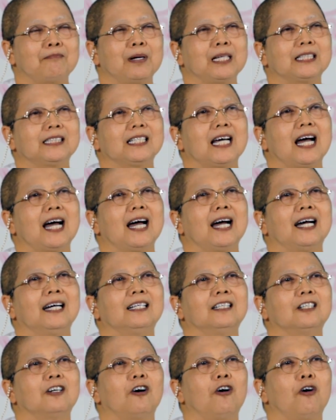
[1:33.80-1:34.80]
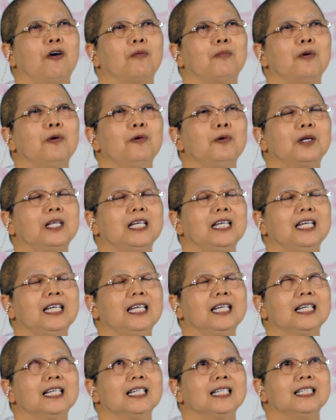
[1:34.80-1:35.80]
มภาษาของผู้ที่
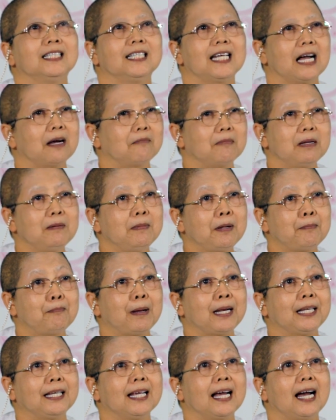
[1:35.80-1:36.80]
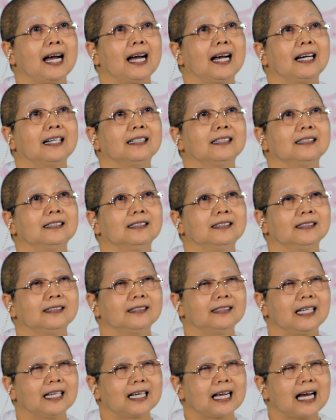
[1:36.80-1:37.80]
ยังไม่มีปัญญา
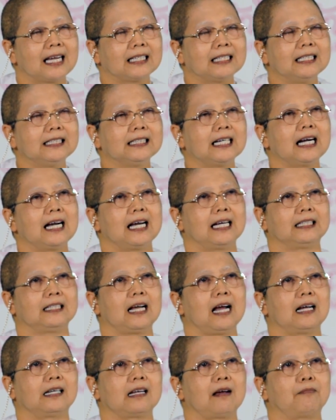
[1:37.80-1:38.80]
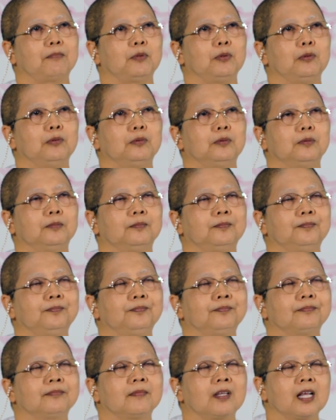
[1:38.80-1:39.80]
ในการที่จะหาทางดับทุกข์
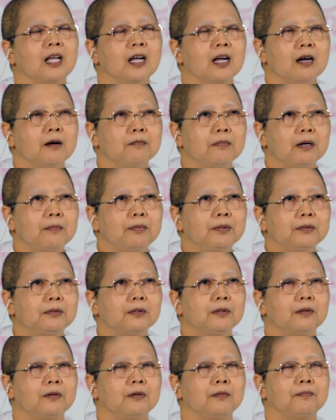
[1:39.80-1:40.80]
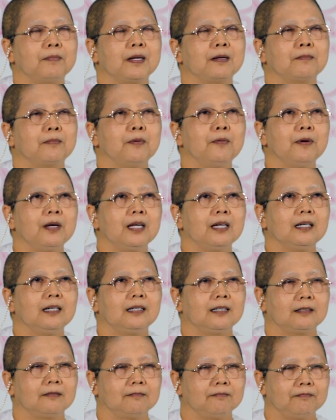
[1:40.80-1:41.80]
พระพุทธองค์เป็นผู้
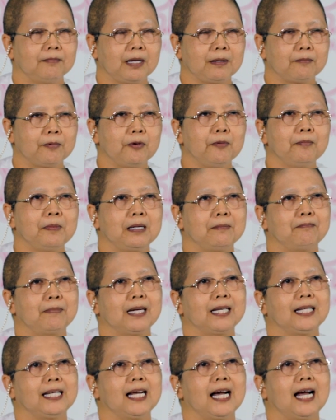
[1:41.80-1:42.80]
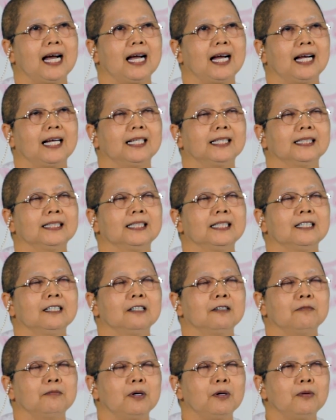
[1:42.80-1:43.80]
เลิศเป็นผู้มีปัญญา
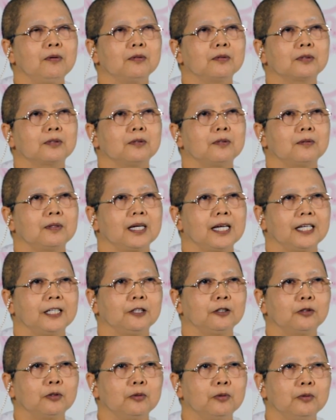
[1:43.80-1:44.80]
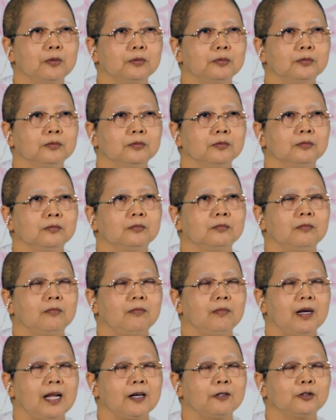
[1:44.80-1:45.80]
พระองค์ทรงเห็นทุกข์
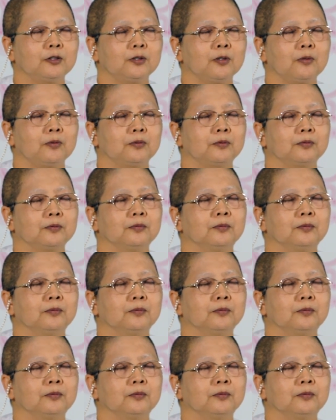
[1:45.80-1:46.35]
แล้วทรง